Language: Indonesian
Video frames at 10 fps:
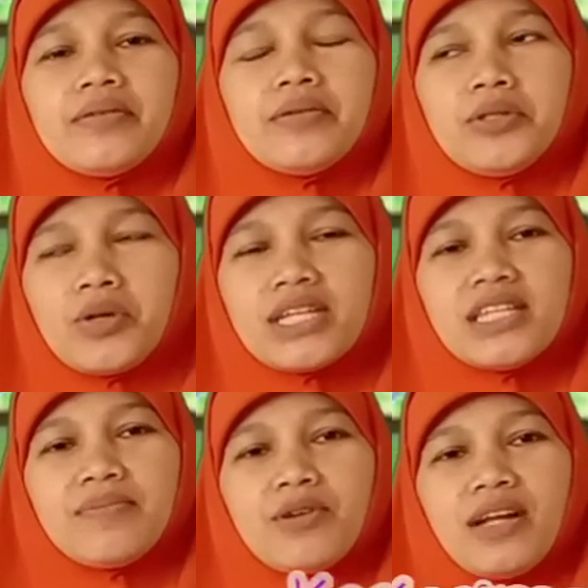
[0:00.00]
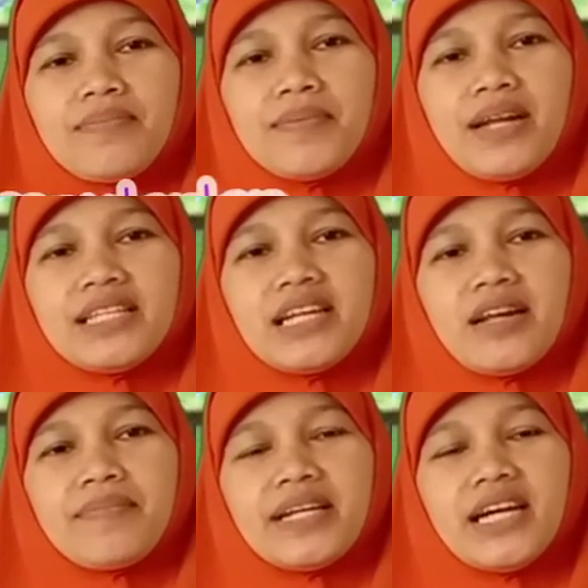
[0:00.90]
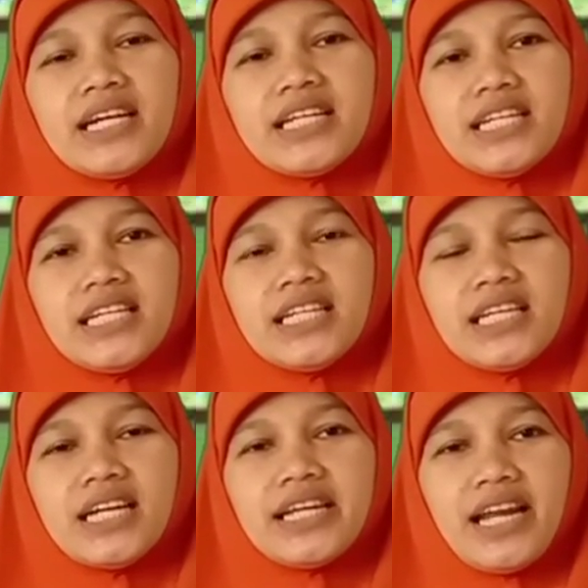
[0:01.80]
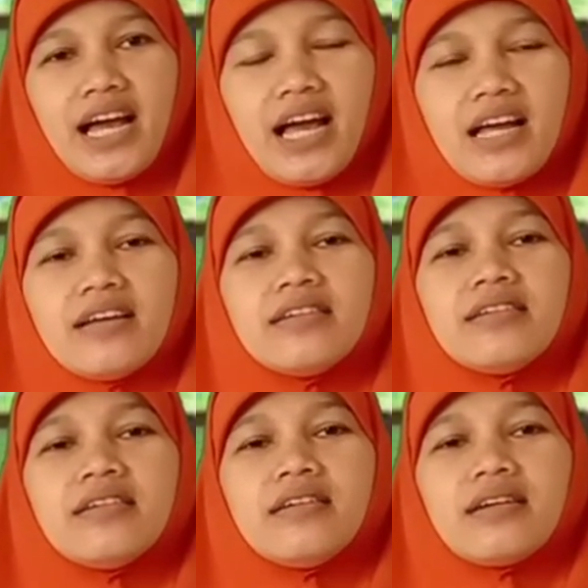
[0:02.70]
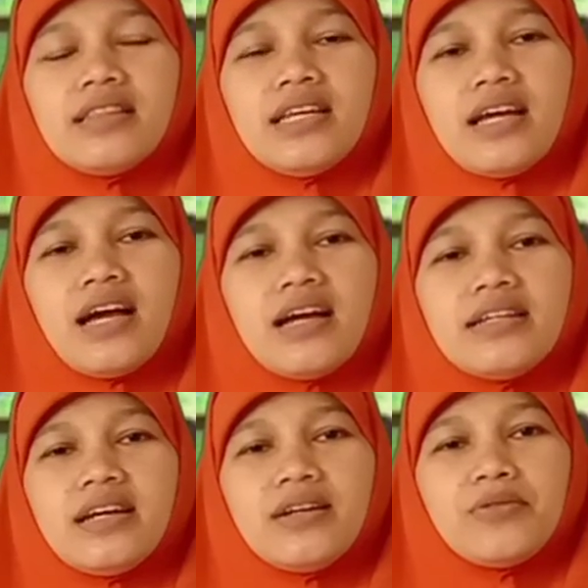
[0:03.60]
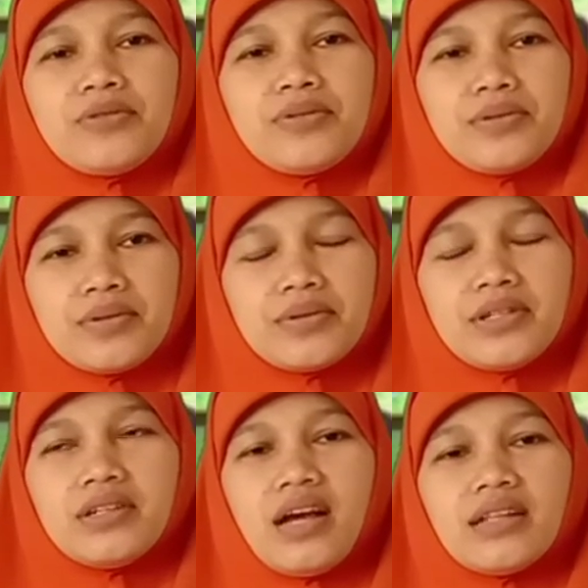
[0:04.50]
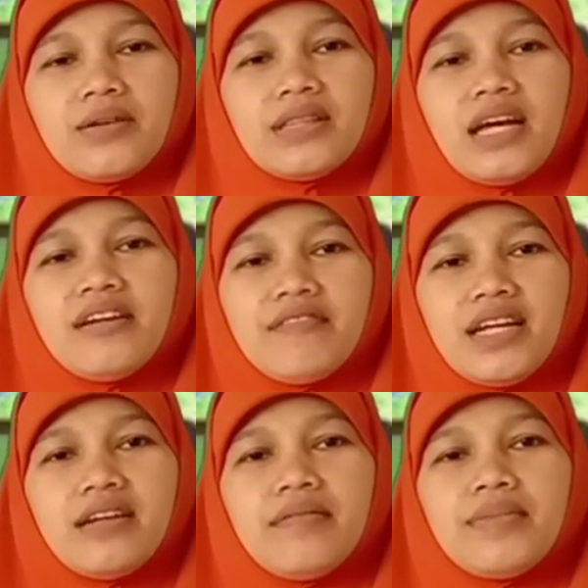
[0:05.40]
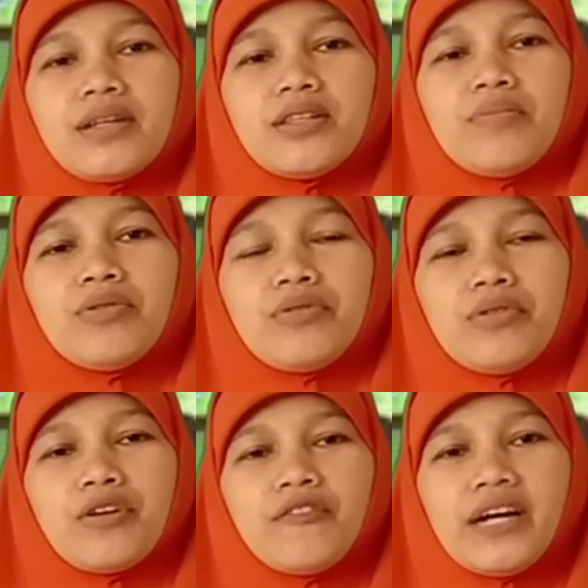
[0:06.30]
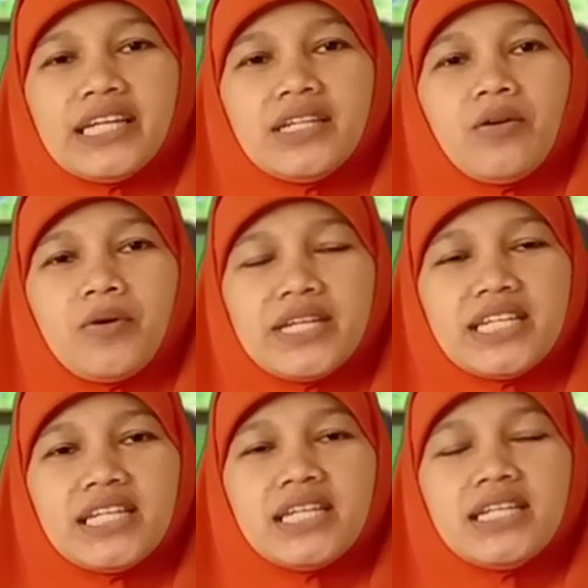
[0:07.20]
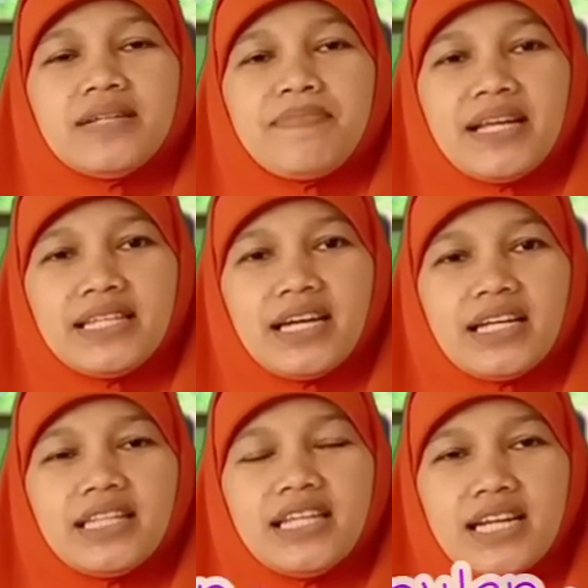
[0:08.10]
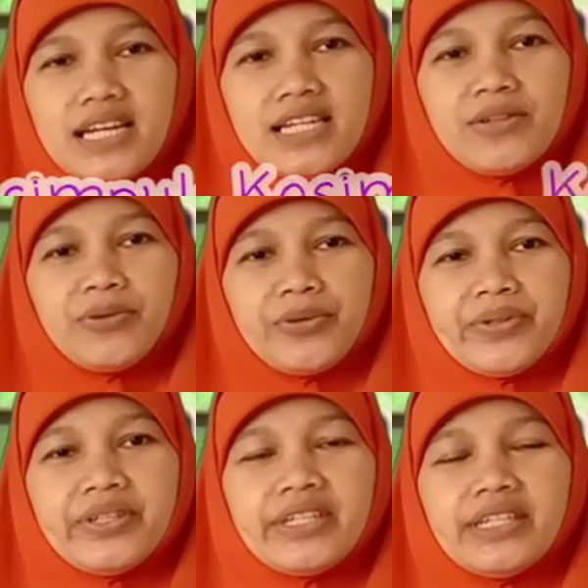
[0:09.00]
Untuk kesimpulan pembelajaran pada hari ini adalah ketika ada nun sukun atau tanwin bertemu huruf ain ghain dibaca tidak bingung.